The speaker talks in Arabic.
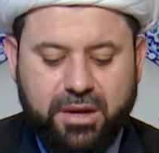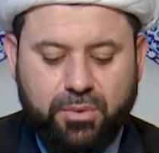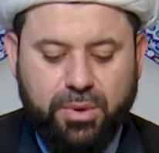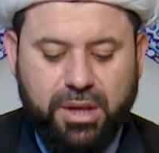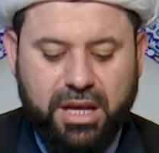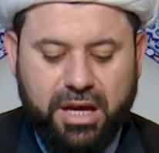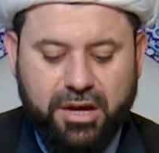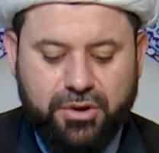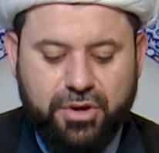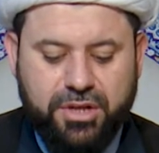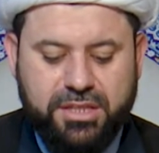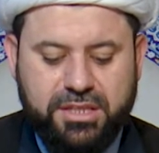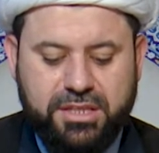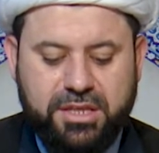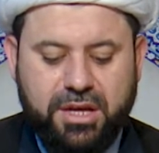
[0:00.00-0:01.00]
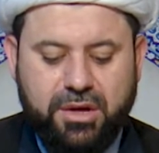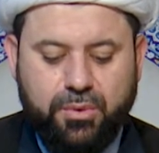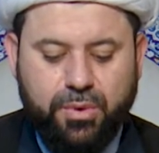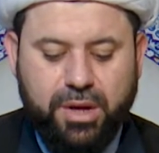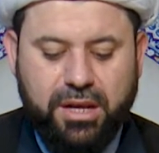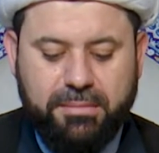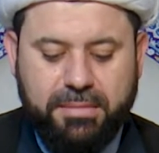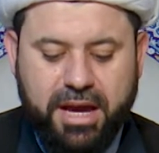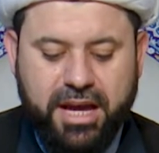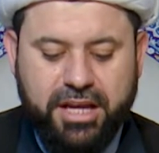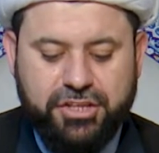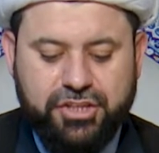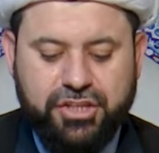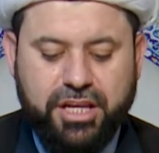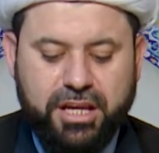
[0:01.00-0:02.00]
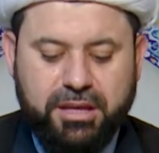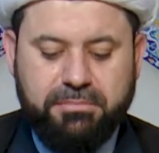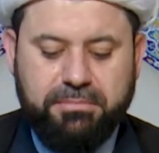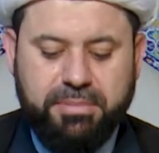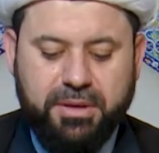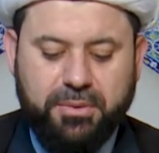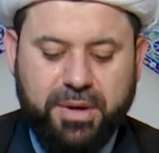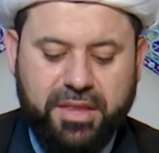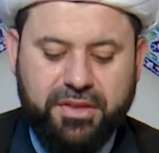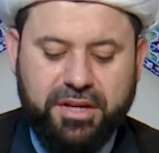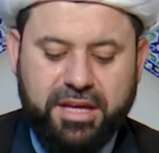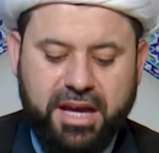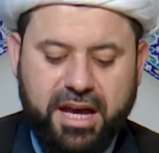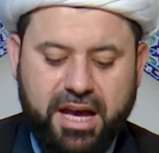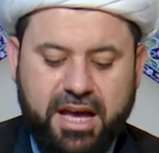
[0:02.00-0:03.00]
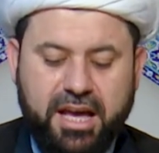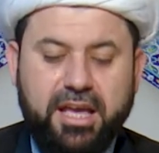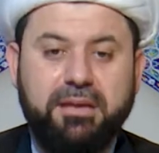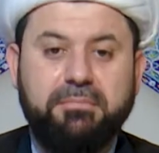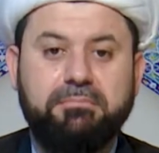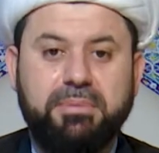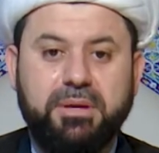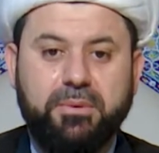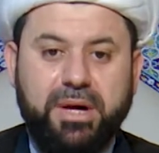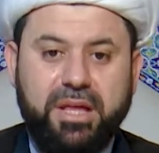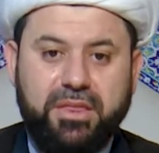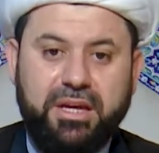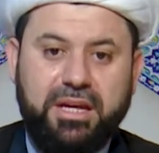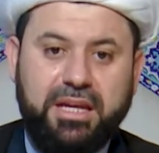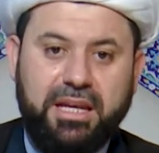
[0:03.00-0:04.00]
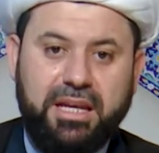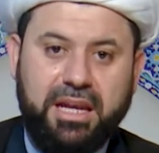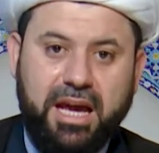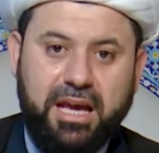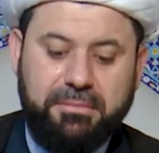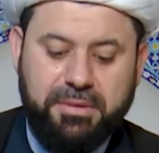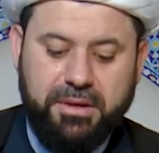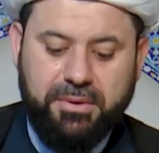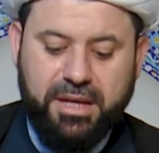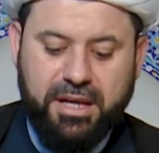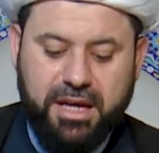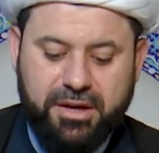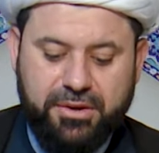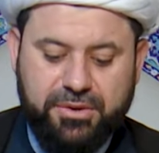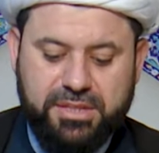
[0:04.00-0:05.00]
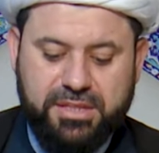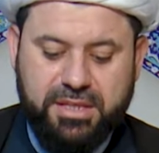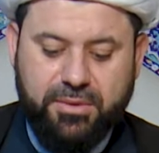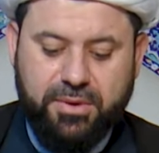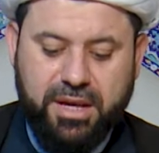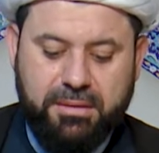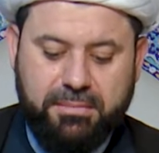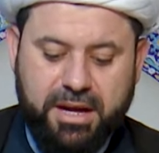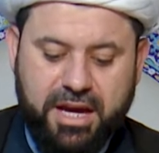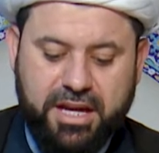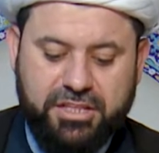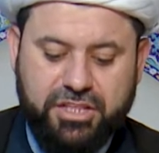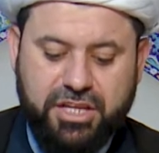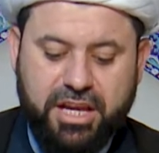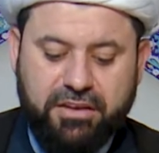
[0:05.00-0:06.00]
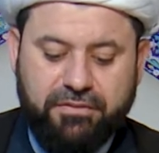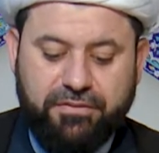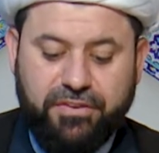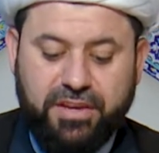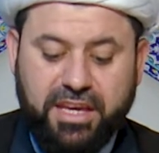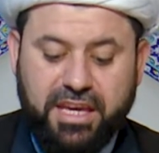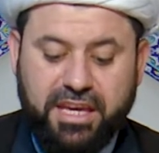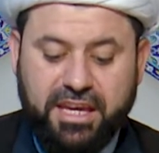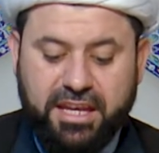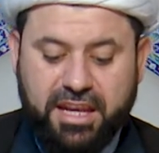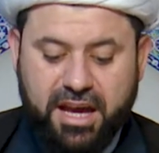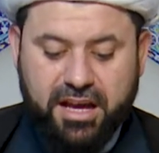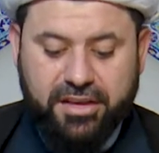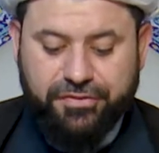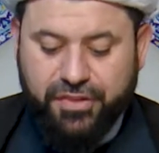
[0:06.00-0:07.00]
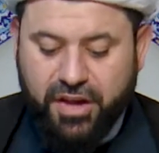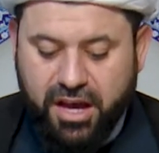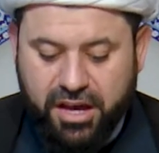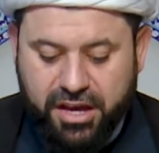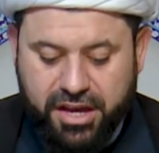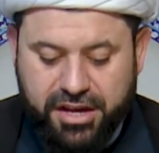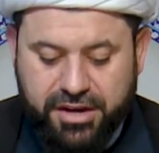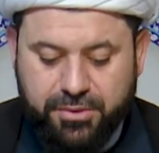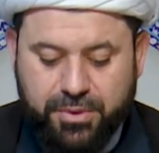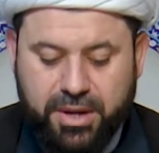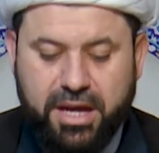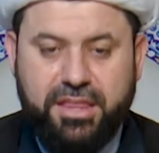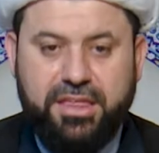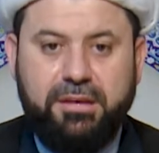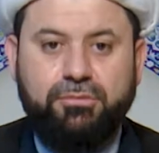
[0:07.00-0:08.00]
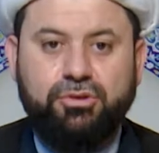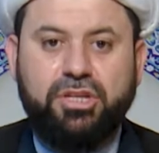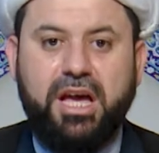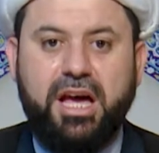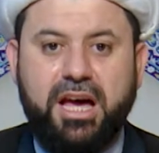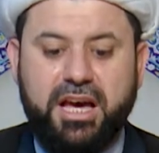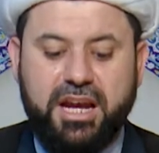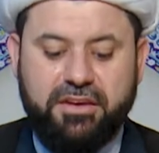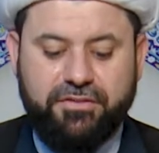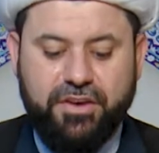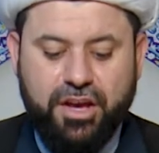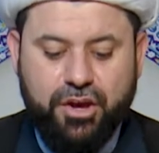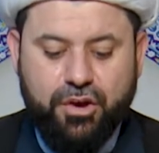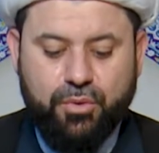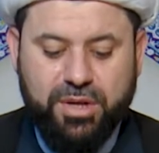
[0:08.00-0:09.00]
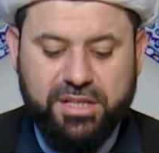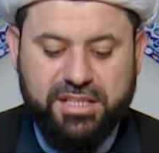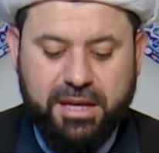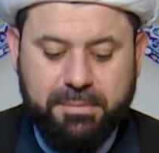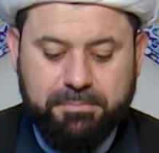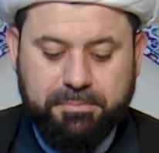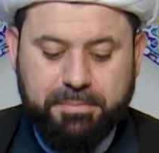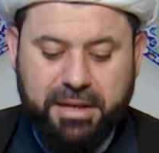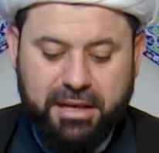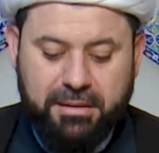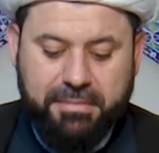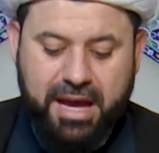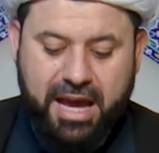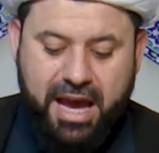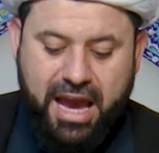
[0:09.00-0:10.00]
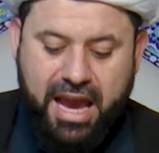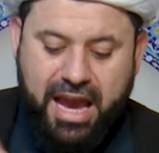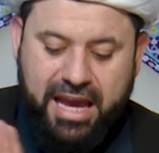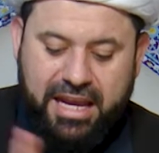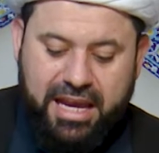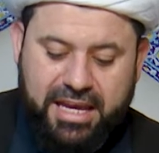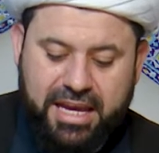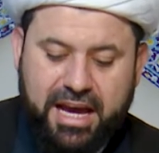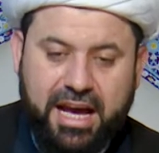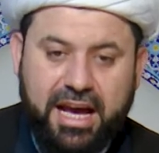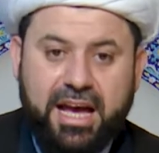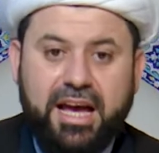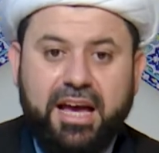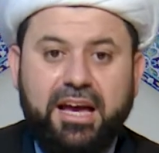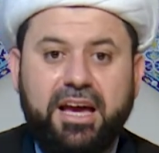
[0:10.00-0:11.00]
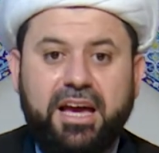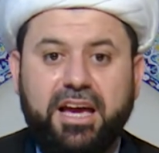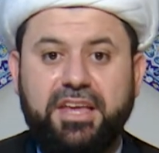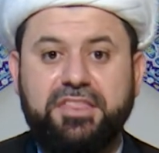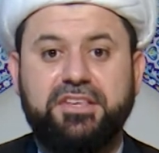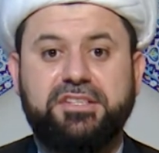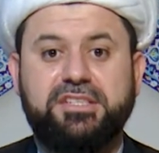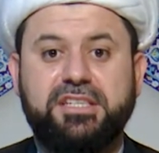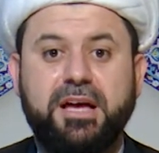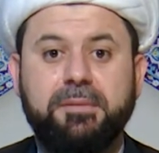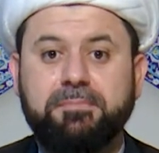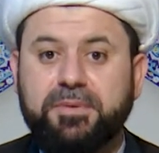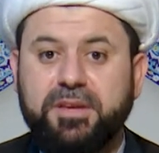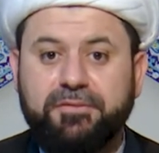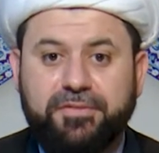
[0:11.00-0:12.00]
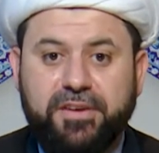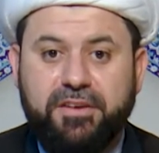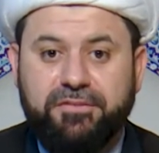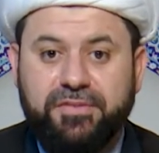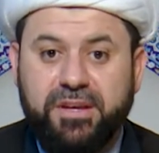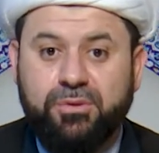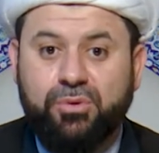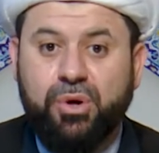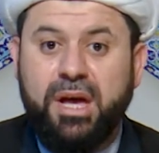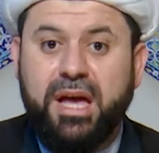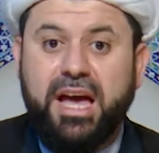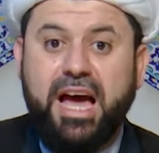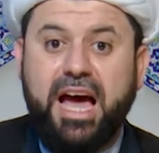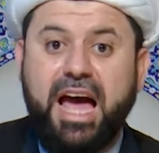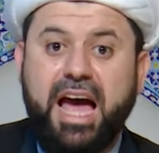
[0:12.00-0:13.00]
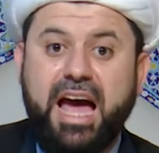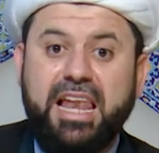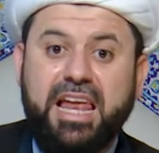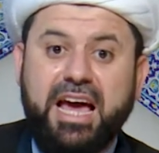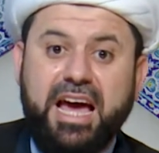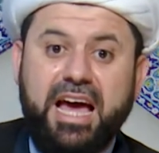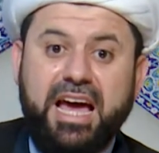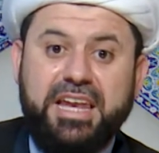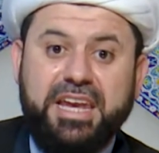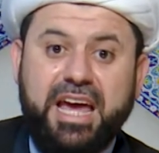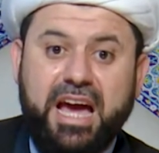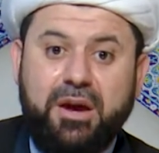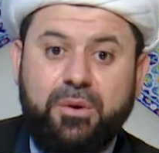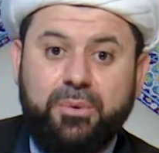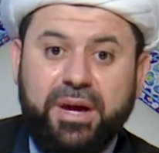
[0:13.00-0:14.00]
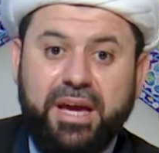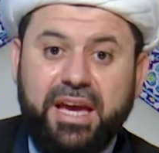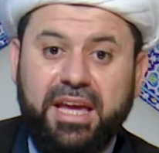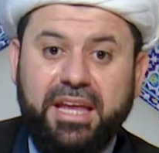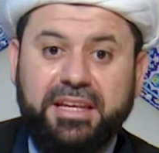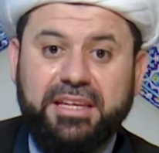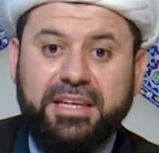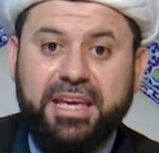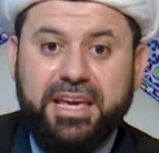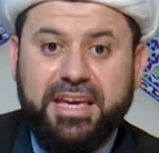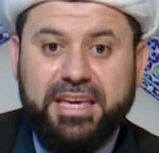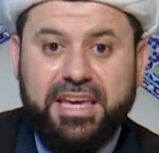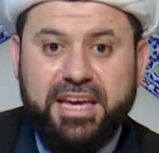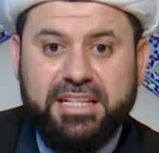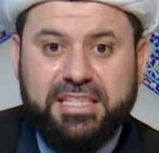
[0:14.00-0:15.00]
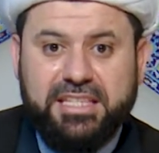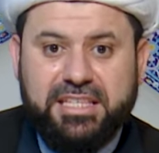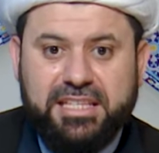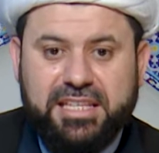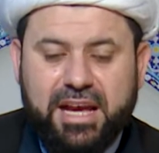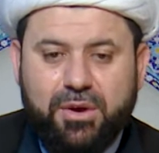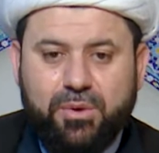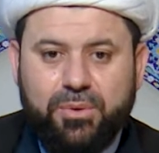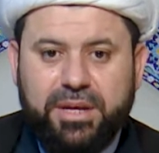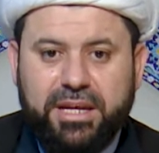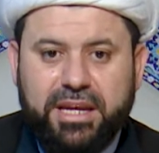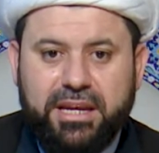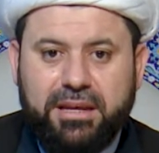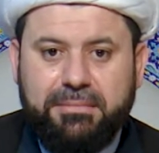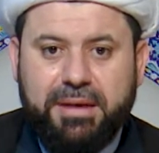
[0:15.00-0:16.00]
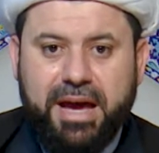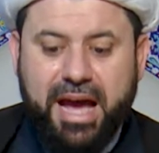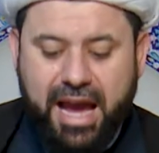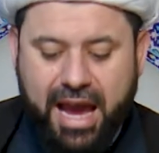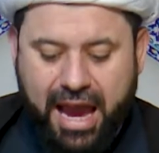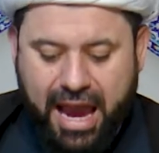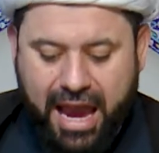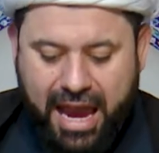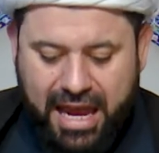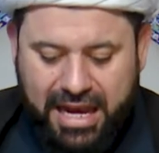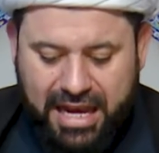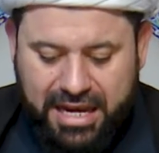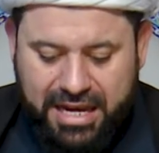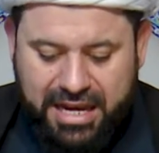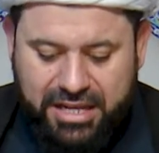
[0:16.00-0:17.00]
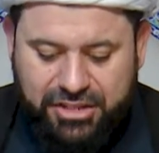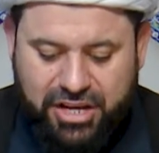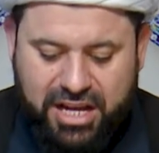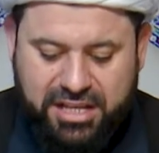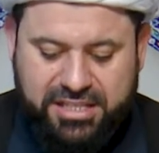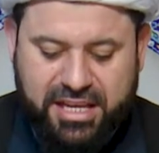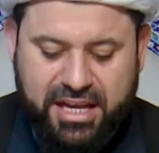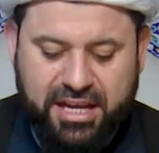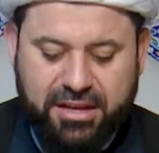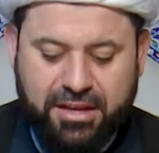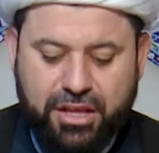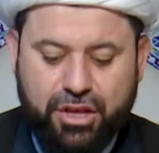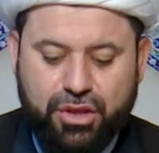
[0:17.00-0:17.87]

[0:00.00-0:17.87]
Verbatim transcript: والأرز والماش بوضعها بوضع اللحم والأرز والماش في إناء طاهر وهذا المتعارف وصب الماء عليها هذه الصب كيف كيفيته على نحوين يستولي الماء على النجاسة